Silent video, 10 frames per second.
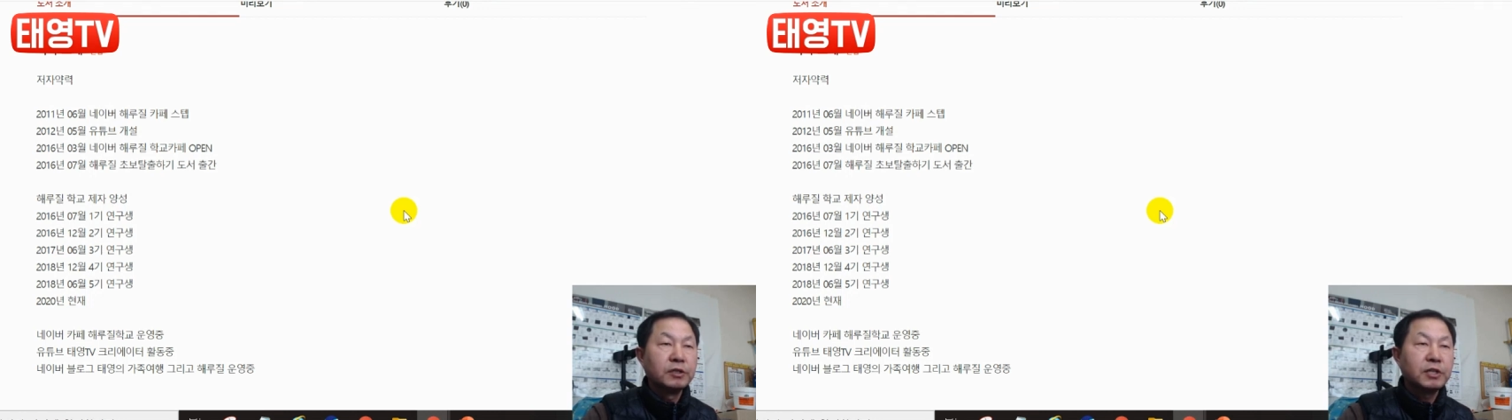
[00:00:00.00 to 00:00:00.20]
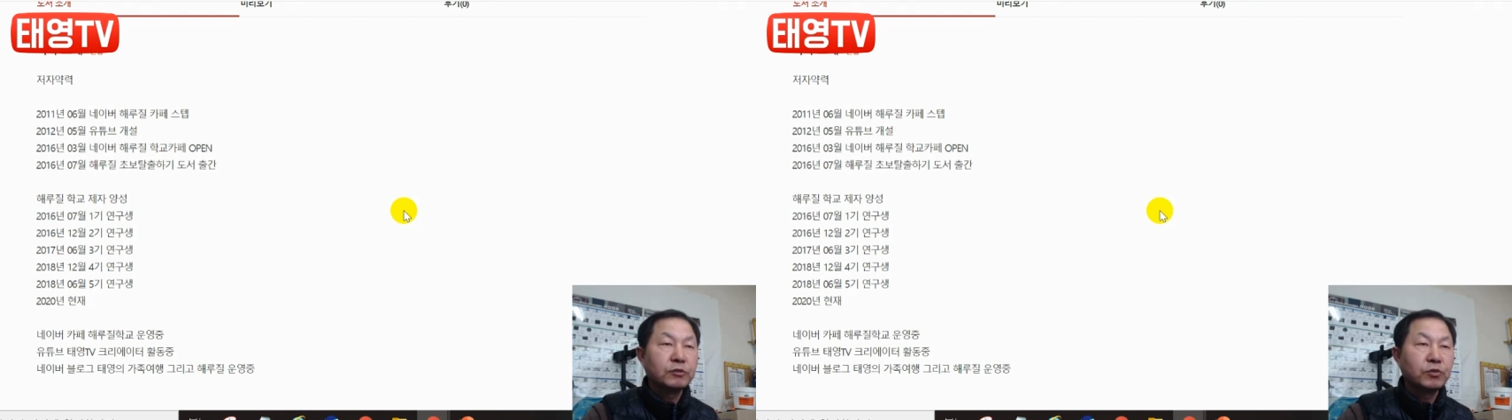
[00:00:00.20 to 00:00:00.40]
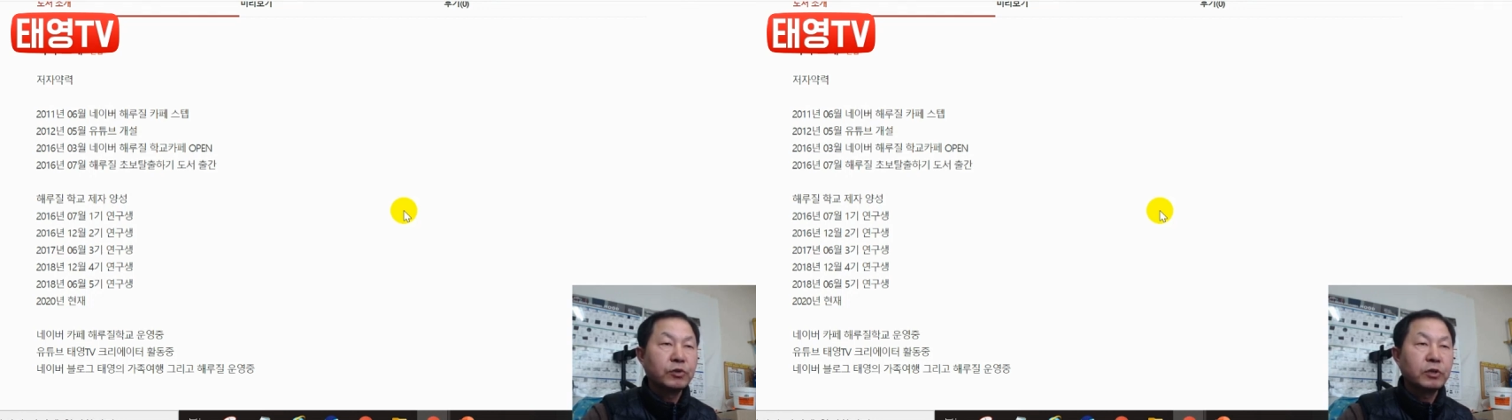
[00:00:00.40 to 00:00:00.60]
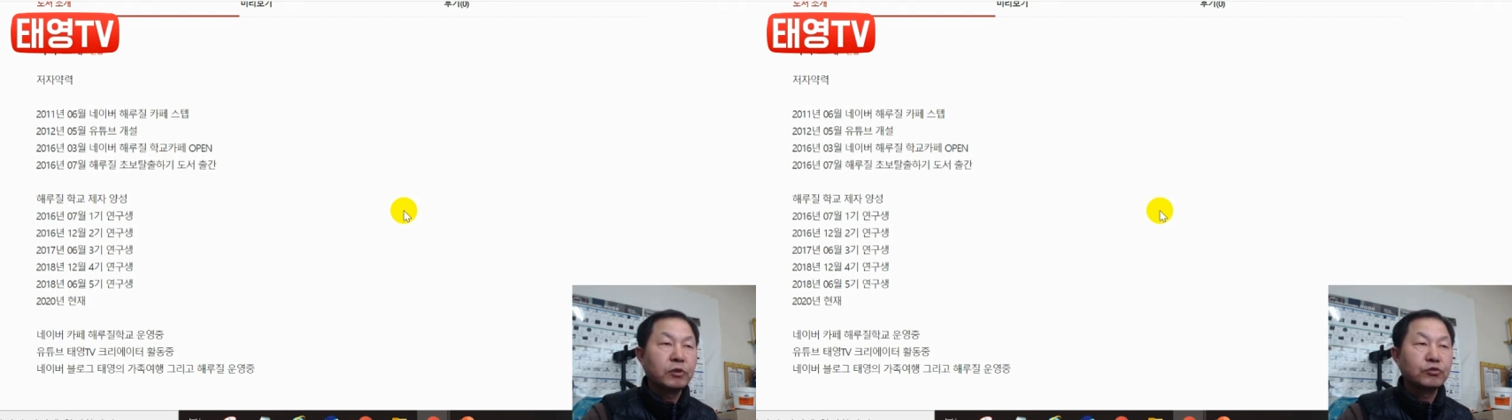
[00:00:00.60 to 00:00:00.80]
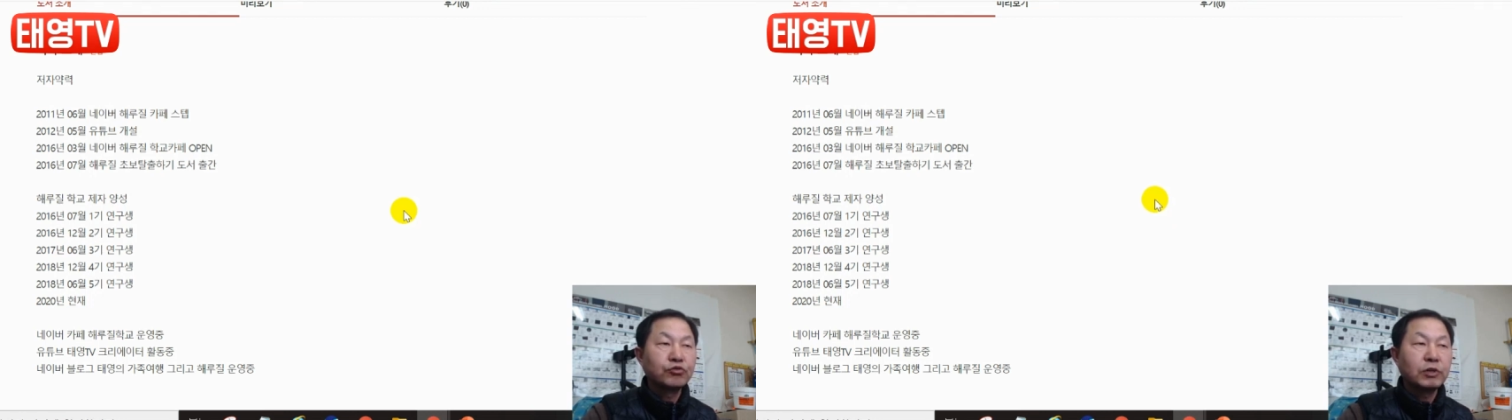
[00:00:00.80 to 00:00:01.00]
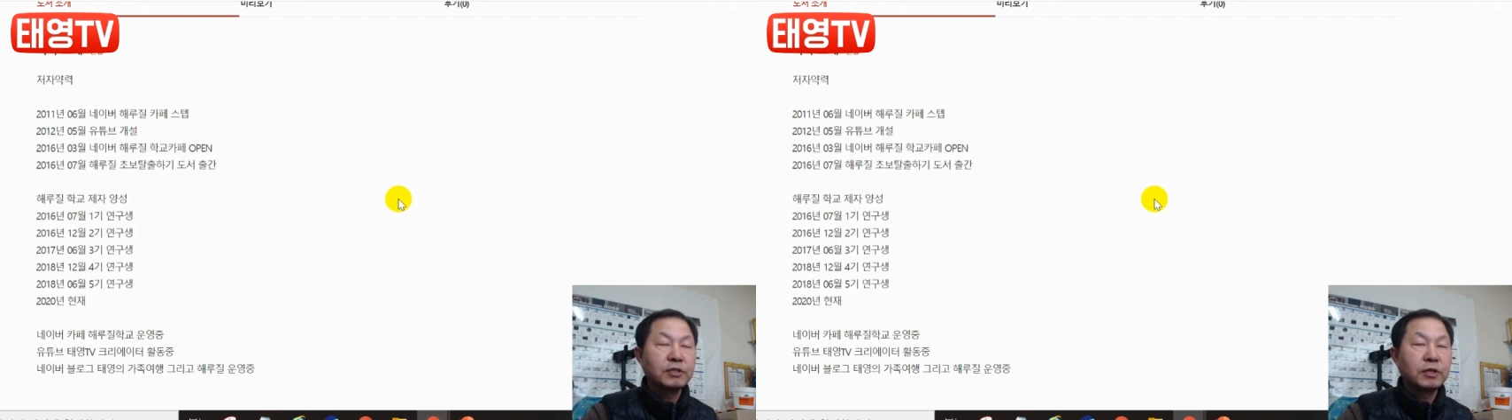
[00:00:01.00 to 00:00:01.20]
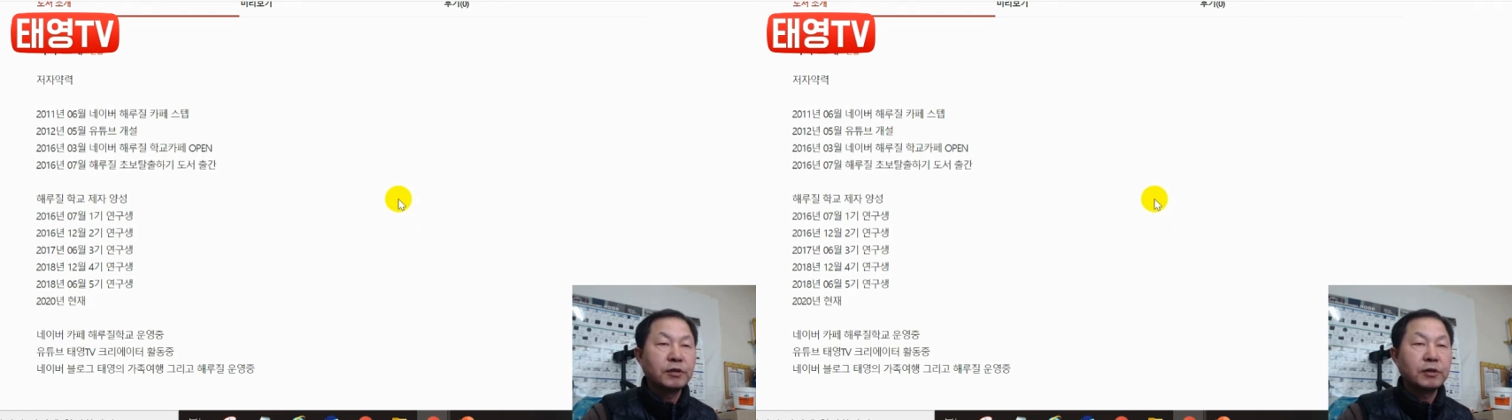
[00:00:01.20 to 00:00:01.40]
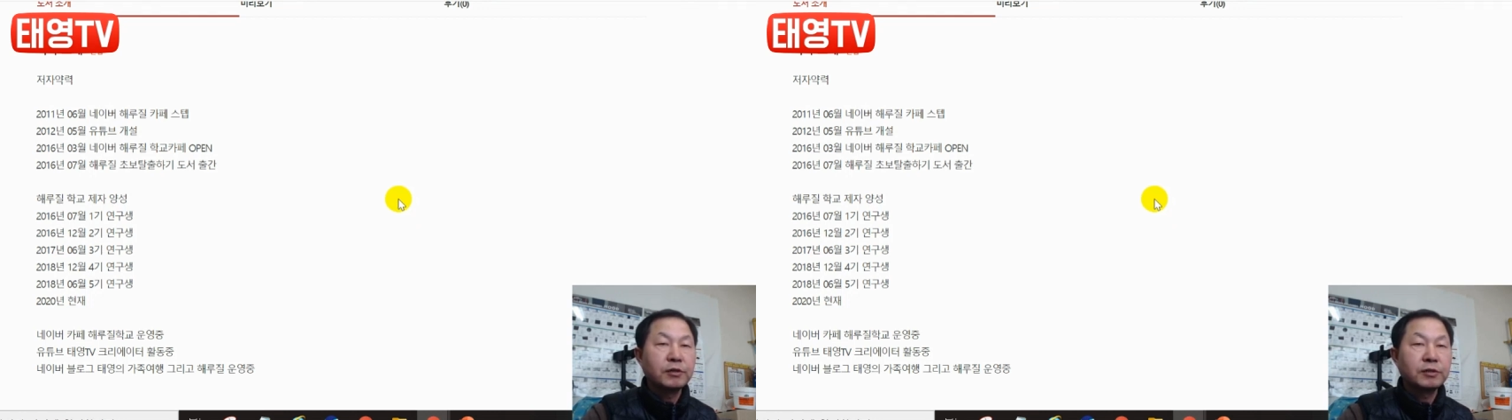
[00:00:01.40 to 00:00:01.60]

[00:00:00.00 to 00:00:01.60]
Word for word: 장소들이 더 중요하잖아요.